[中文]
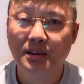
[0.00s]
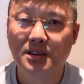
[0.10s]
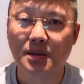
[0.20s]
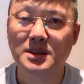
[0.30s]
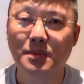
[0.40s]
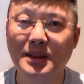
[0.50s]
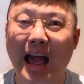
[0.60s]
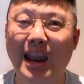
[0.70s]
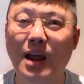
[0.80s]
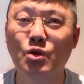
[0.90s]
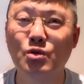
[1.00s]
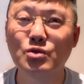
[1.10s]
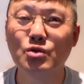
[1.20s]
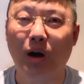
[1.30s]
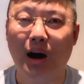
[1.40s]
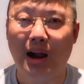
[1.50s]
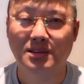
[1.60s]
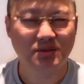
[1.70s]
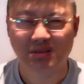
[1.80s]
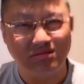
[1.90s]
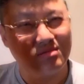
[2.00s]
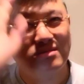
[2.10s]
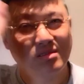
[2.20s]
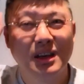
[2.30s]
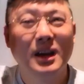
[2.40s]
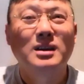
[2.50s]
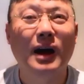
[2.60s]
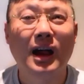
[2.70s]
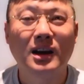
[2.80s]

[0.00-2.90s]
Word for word: 什么什么纳兰容若啊，是吧？